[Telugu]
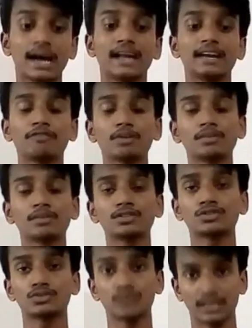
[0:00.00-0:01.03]
అండ్
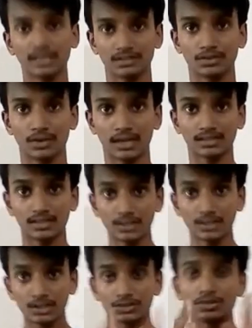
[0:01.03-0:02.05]
రిక్వైర్మెంట్స్ టు డూ ఎస్సీఓ గైస్
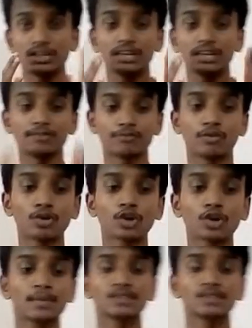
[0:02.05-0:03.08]
సో ఈ ఫోర్
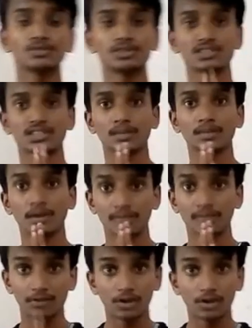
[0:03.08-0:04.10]
టాపిక్స్ గురించి అయితే మనం
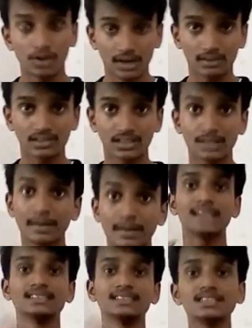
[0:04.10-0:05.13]
ఈ వీడియోలో కవర్ చేద్దాం
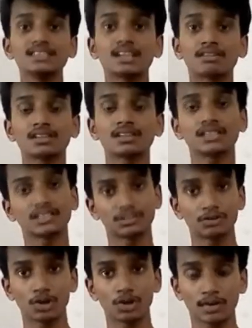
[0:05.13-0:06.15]
అండ్ దీని తర్వాత నెక్స్ట్
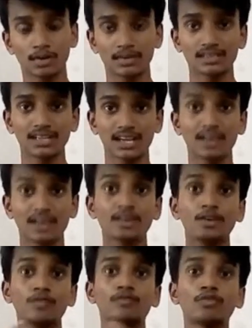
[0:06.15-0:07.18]
వీడియోలో మనం అయితే
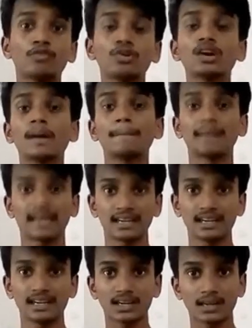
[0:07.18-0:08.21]
ఫుల్గా
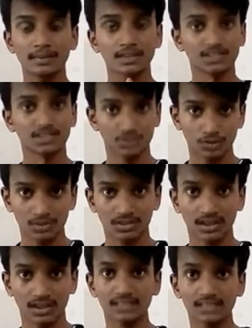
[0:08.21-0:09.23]
ప్రాక్టికల్గా మీకు చేసి
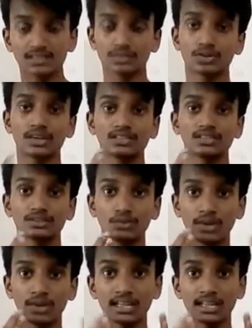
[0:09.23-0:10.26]
చూపిస్తాం గైస్ సో ఎస్యూ
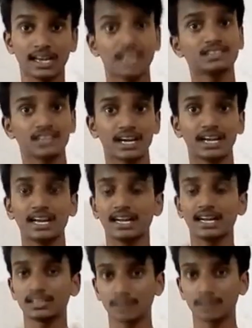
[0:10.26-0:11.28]
అనేది ఎలా చేయాలి
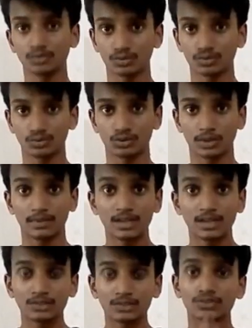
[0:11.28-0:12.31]
అనేది మనం చూసుకుందాం
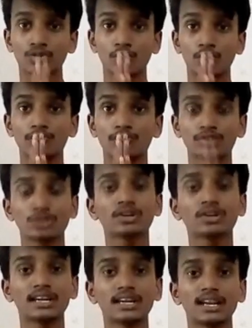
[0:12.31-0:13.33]
సో
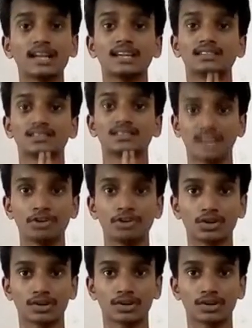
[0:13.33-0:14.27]
వితౌట్ ఎనీ డిలే లెట్స్ డైవ్ ఇన్ టు అవర్